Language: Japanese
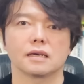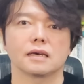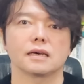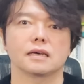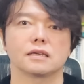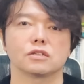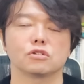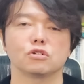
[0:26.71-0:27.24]

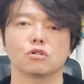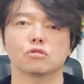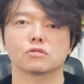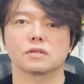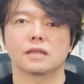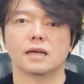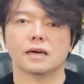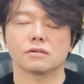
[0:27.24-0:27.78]

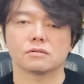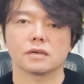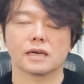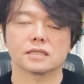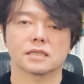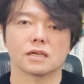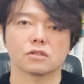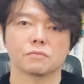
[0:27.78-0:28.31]
ニューヨークダウ、
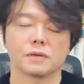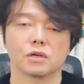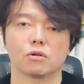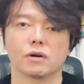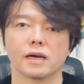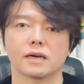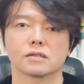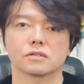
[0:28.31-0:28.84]
エスアンドピー
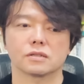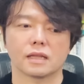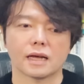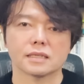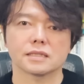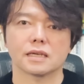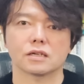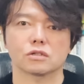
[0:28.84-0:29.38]
ごひゃく、
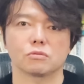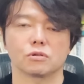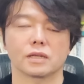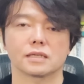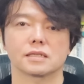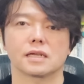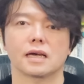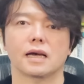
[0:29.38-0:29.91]
ナスダックも
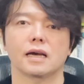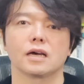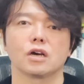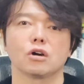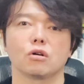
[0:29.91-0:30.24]
ですね、